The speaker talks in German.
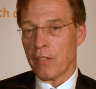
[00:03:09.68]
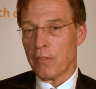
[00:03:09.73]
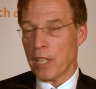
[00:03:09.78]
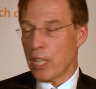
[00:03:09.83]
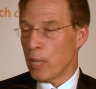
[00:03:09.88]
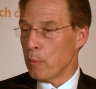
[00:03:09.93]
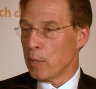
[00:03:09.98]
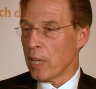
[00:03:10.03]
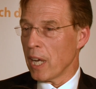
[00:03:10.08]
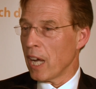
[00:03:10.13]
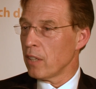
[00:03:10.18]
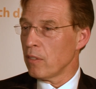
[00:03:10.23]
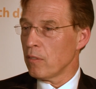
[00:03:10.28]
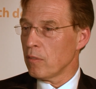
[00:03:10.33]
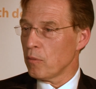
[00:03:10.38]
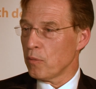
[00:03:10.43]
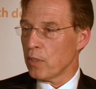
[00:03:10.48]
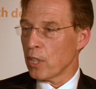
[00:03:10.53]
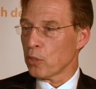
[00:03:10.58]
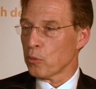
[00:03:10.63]
Wir nehmen die
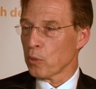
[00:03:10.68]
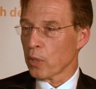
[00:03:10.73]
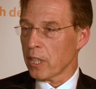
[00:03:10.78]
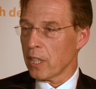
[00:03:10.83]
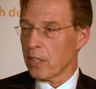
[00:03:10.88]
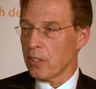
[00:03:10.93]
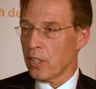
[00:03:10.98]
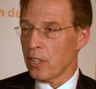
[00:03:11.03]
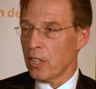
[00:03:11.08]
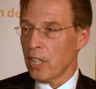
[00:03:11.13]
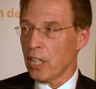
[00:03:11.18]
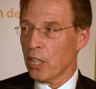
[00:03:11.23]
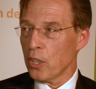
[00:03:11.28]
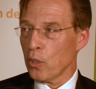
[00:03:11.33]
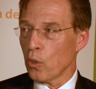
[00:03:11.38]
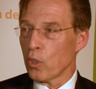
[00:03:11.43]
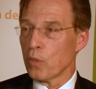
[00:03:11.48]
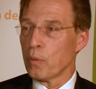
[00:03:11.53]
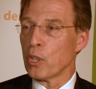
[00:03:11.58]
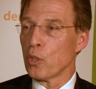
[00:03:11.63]
an, wir ignorieren die
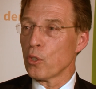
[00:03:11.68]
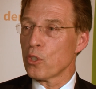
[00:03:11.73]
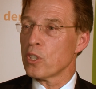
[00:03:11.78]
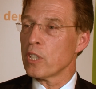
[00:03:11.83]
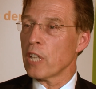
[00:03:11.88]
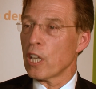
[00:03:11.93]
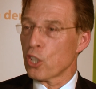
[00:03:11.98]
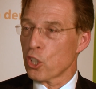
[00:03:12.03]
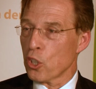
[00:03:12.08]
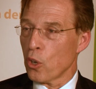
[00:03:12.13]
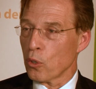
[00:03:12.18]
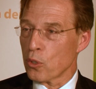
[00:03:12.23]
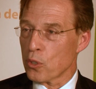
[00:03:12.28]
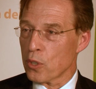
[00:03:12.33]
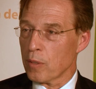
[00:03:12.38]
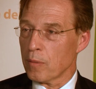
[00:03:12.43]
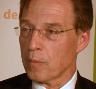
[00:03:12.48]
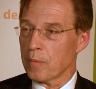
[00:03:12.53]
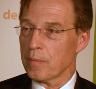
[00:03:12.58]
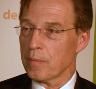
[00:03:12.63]
nicht und wir nutzen sie als Chance.